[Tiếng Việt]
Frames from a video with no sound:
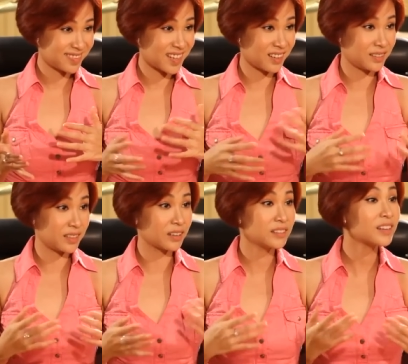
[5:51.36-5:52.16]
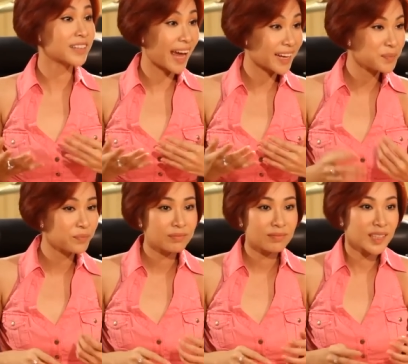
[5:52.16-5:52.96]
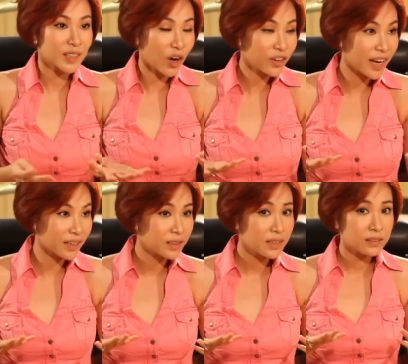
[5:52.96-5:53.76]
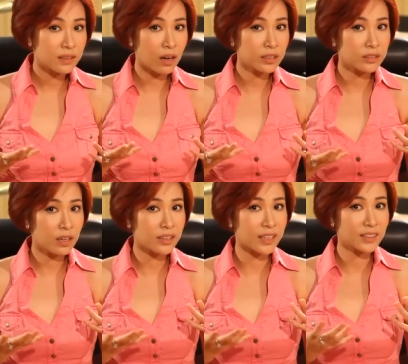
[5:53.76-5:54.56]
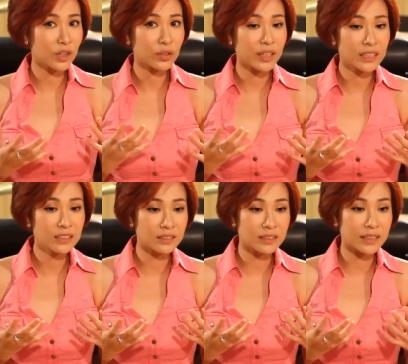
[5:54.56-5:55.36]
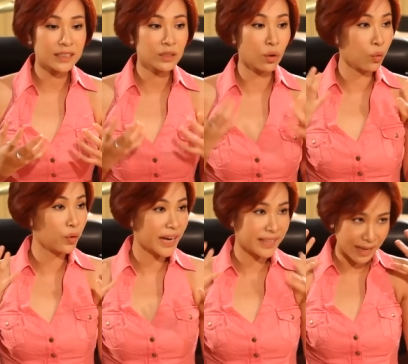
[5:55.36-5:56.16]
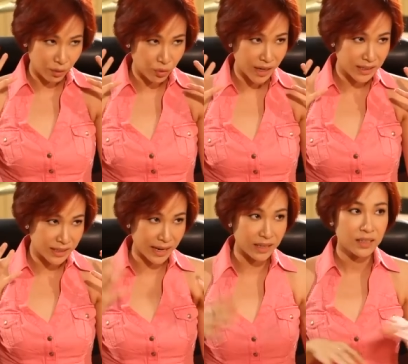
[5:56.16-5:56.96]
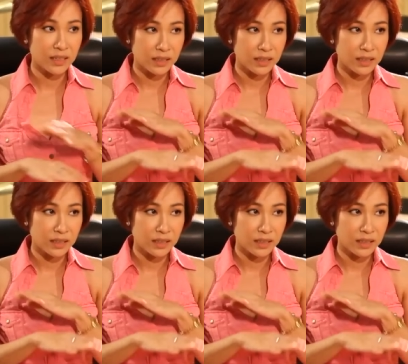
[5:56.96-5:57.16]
à, dẫn nhất tháng yeah. Dạ. thì rõ ràng có có thể cho thấy được là cái gu nghe nhạc của khán giả